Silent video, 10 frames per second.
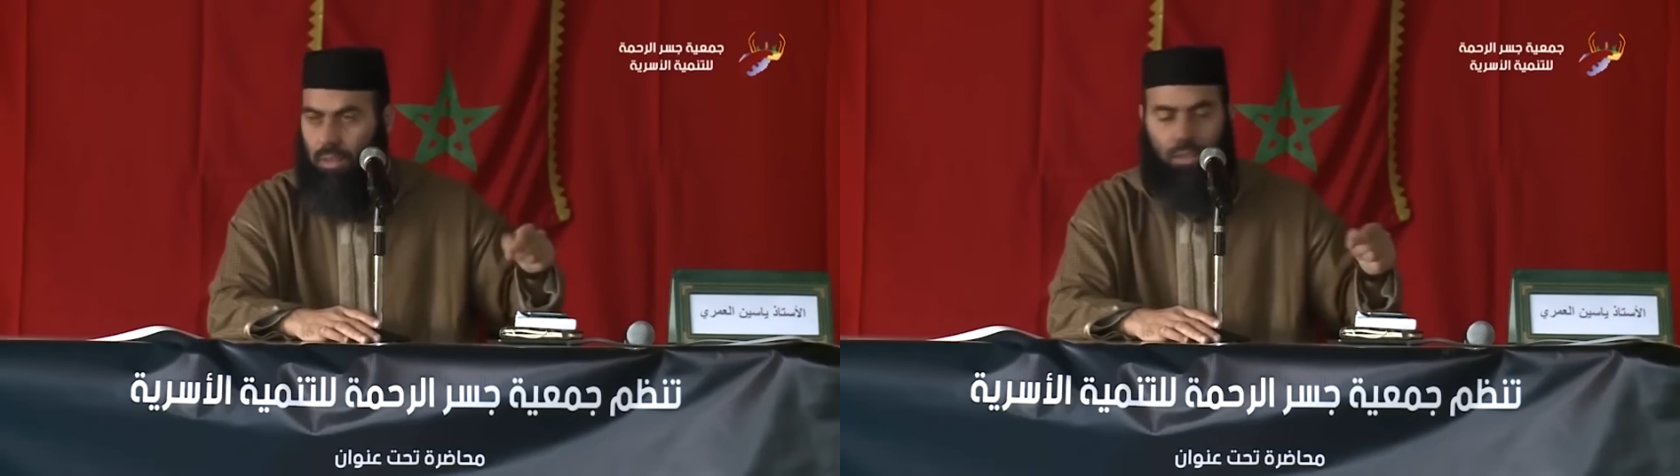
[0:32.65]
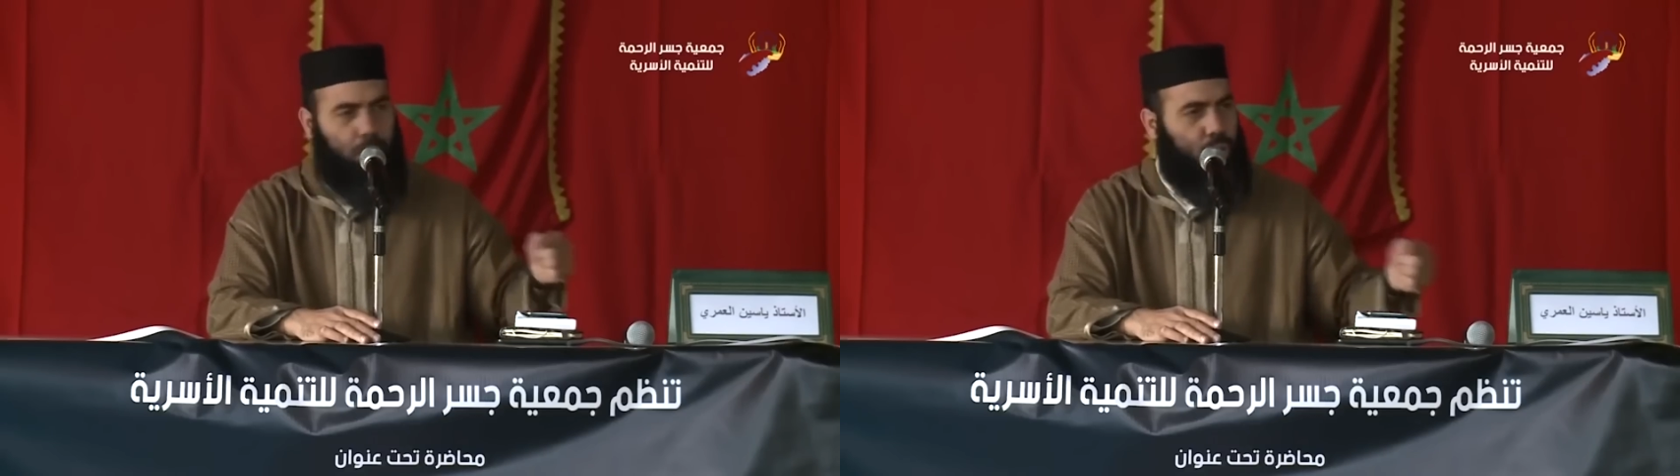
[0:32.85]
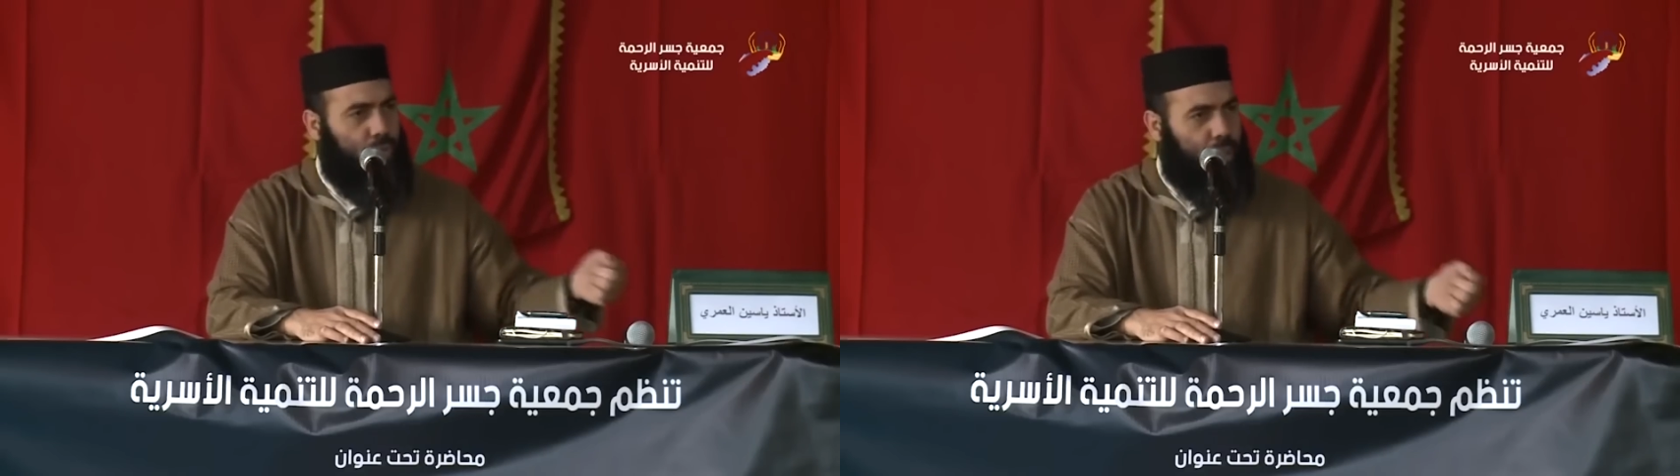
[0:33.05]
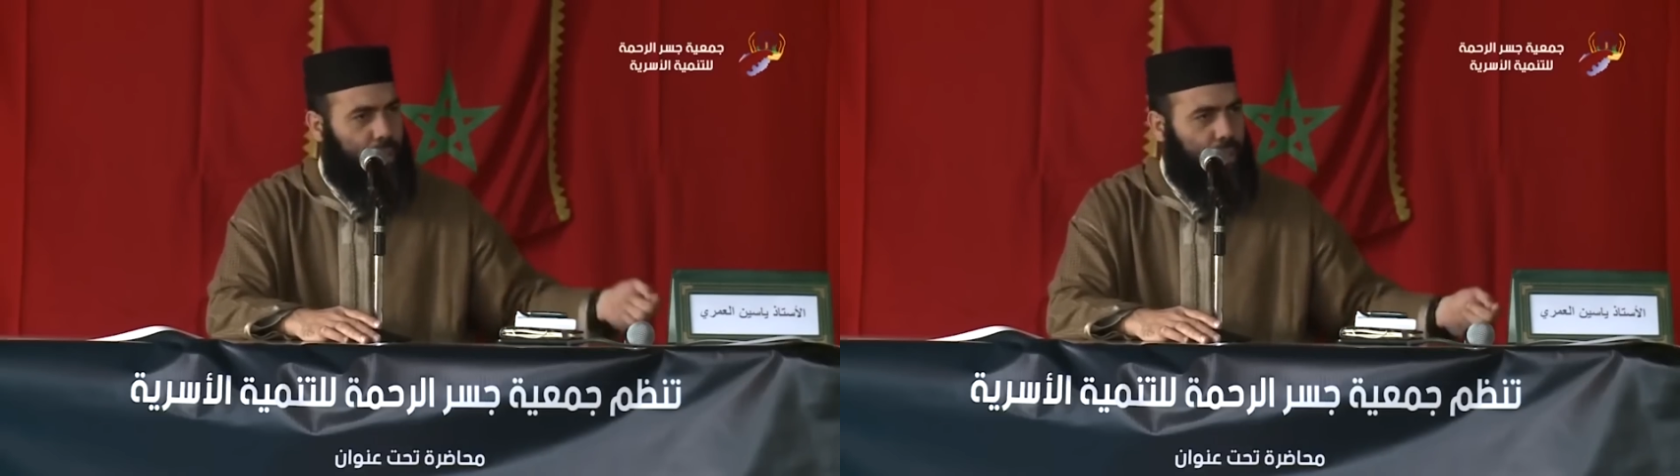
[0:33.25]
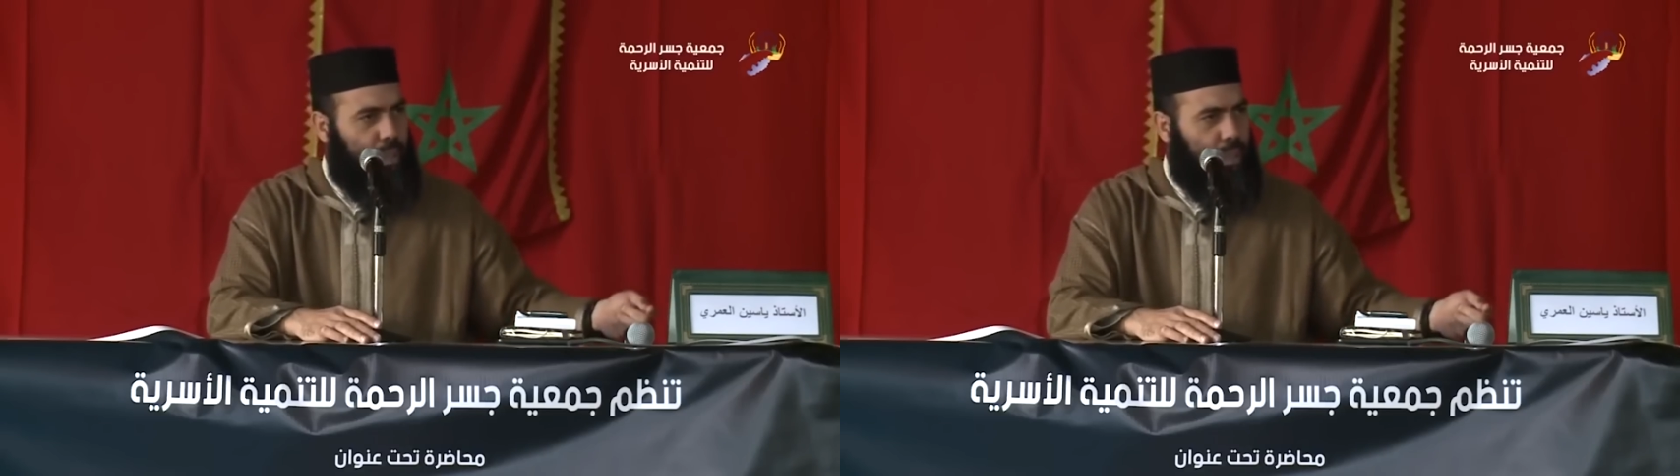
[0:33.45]
سميتو هاد
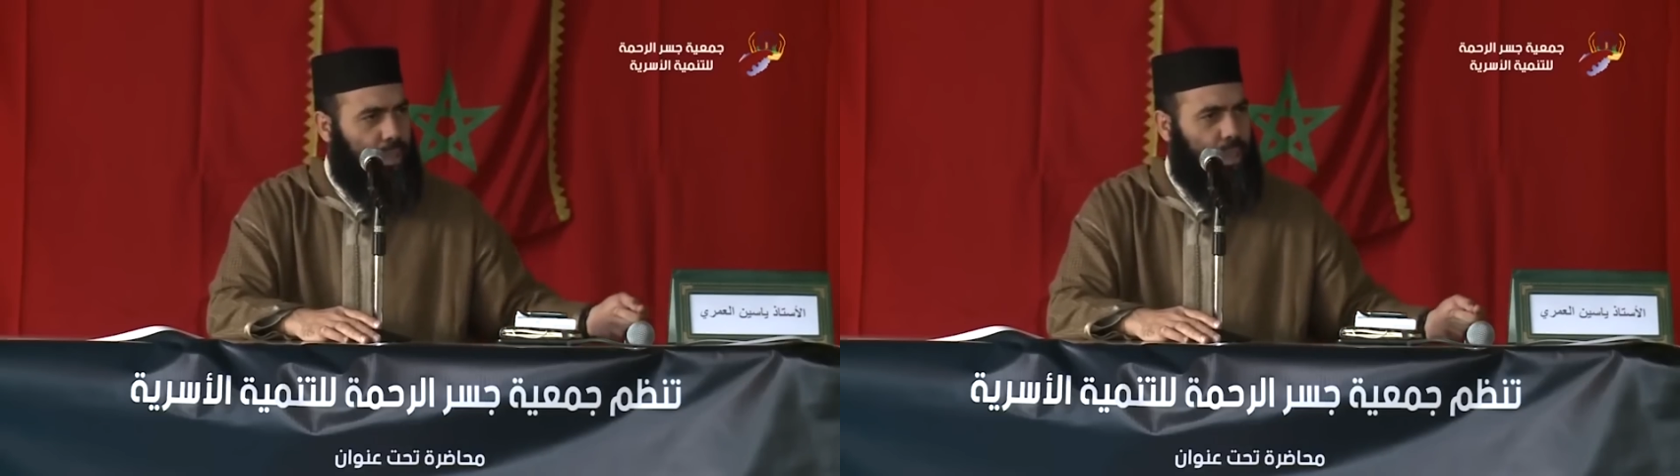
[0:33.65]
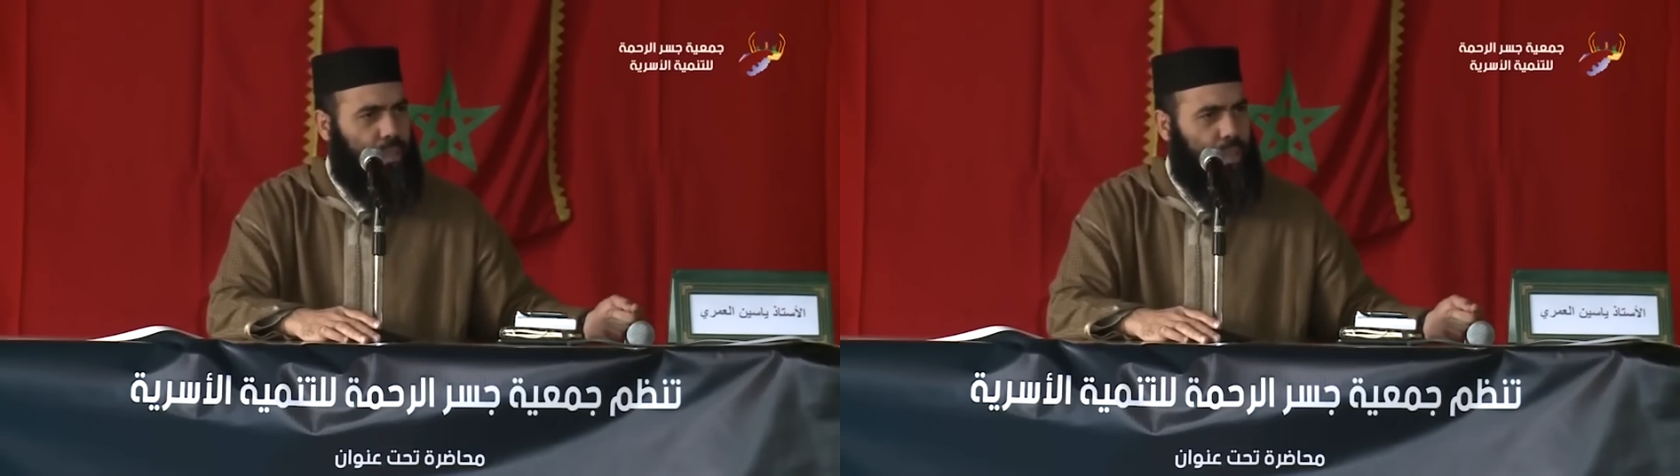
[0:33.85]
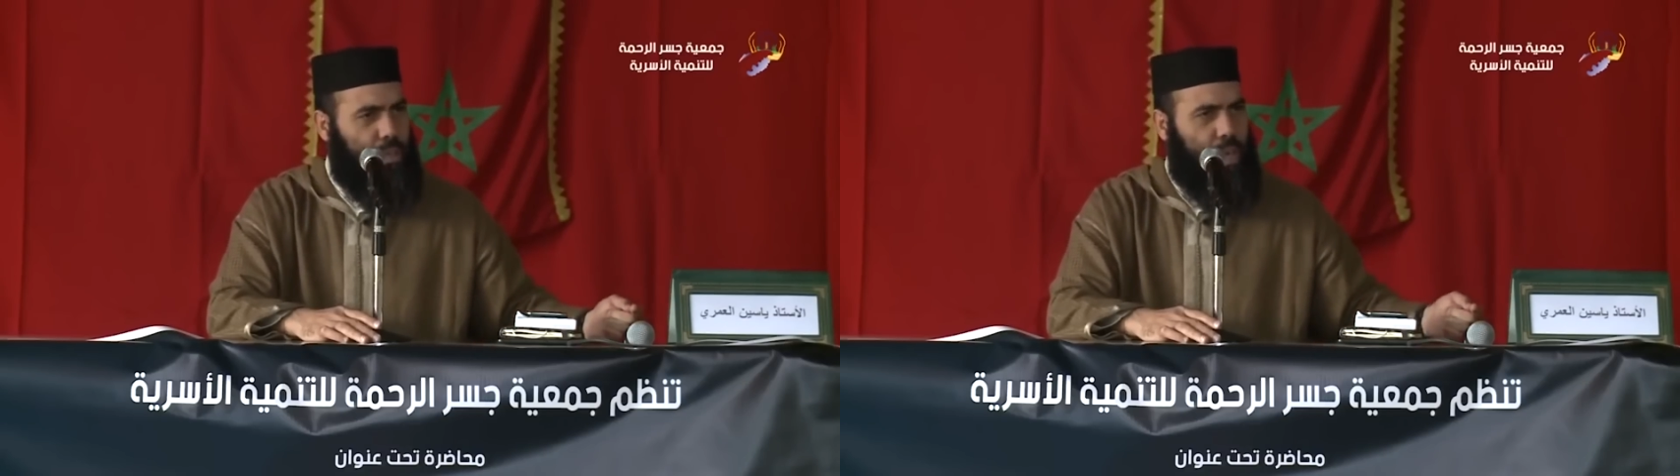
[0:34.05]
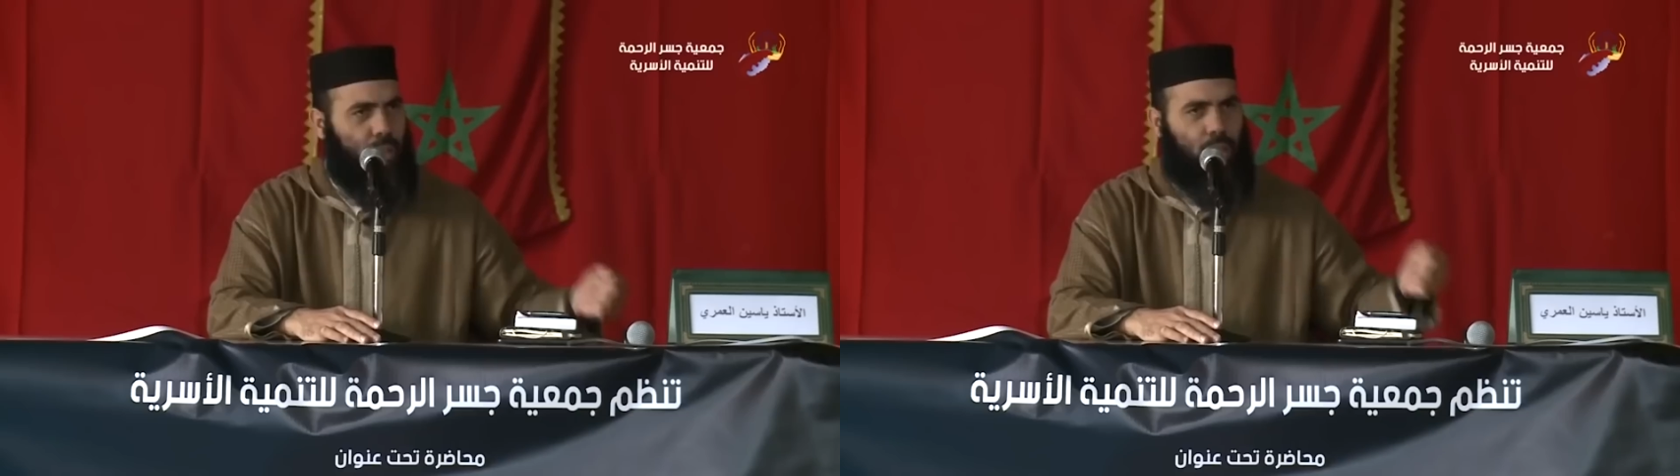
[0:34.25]
اللي كاين دابا